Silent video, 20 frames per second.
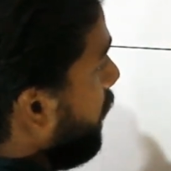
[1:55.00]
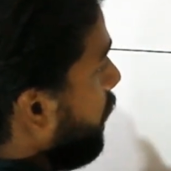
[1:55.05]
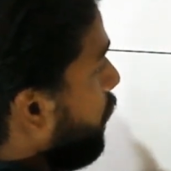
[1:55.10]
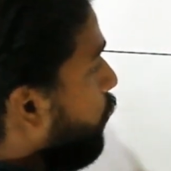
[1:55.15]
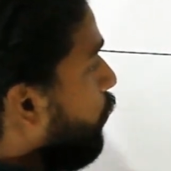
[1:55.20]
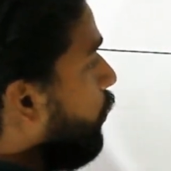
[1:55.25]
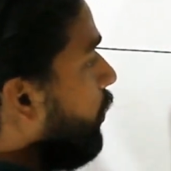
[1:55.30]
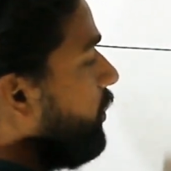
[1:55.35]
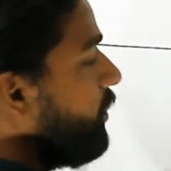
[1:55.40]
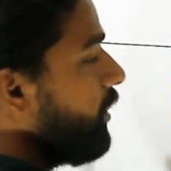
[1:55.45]
एक
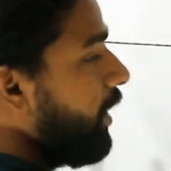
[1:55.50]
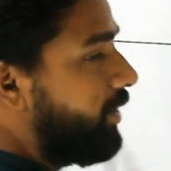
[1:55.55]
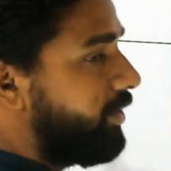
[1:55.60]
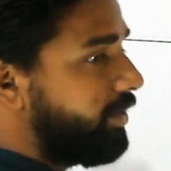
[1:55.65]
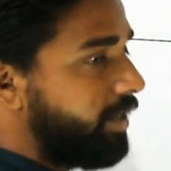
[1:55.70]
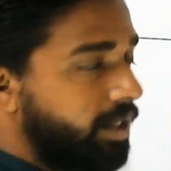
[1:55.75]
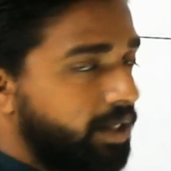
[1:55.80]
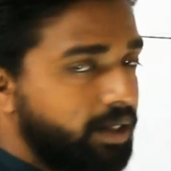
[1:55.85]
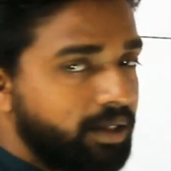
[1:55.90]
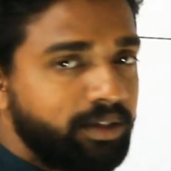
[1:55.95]
यूनिट
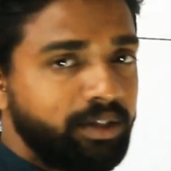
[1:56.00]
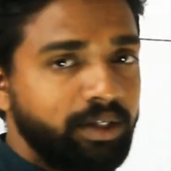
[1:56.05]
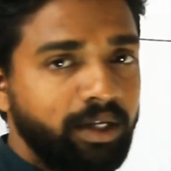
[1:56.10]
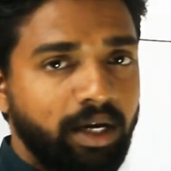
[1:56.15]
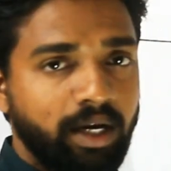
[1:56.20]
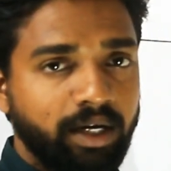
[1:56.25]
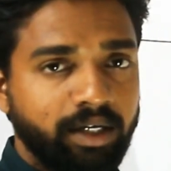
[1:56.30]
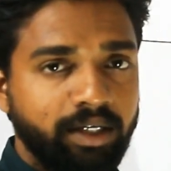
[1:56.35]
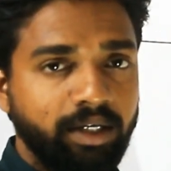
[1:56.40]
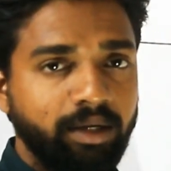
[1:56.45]
चार्ज क्या करते
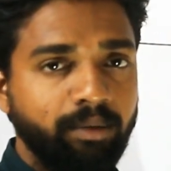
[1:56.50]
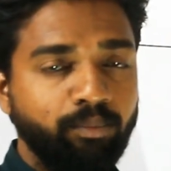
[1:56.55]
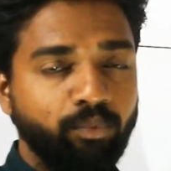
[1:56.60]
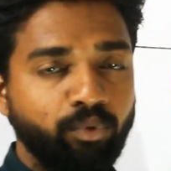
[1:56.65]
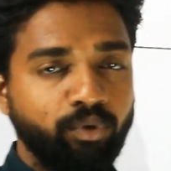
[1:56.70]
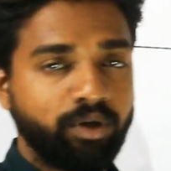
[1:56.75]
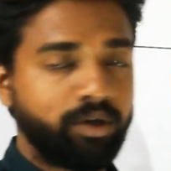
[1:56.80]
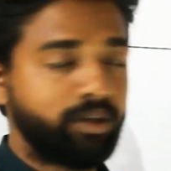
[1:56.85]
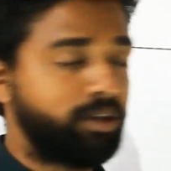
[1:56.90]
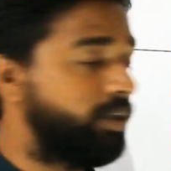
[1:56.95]
हैं ला के हम
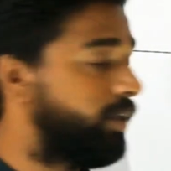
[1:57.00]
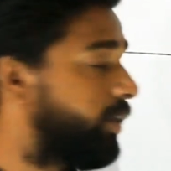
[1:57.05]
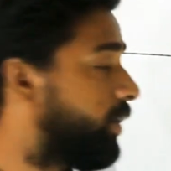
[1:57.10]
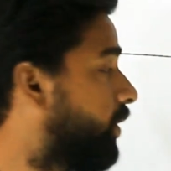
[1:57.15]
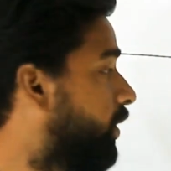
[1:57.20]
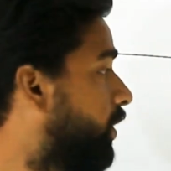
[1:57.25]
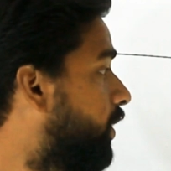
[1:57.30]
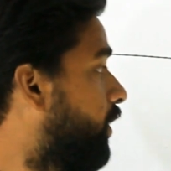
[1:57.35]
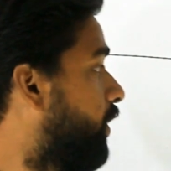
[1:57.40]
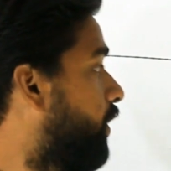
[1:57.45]
लोग रखते हैं
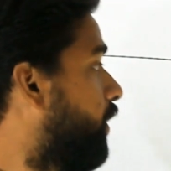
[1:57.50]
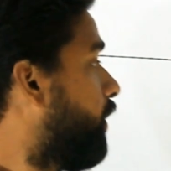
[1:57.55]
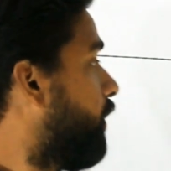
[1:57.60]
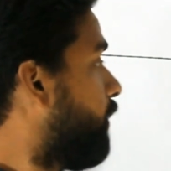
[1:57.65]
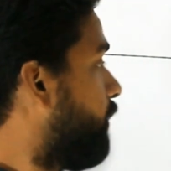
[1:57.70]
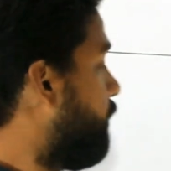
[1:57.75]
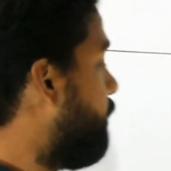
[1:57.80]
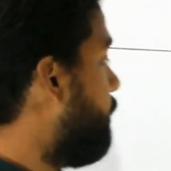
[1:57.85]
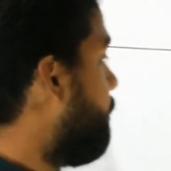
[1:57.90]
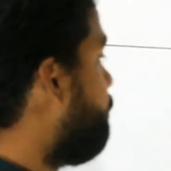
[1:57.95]

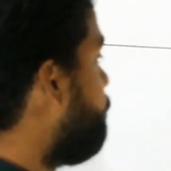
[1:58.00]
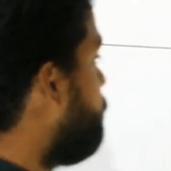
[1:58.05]
ठीक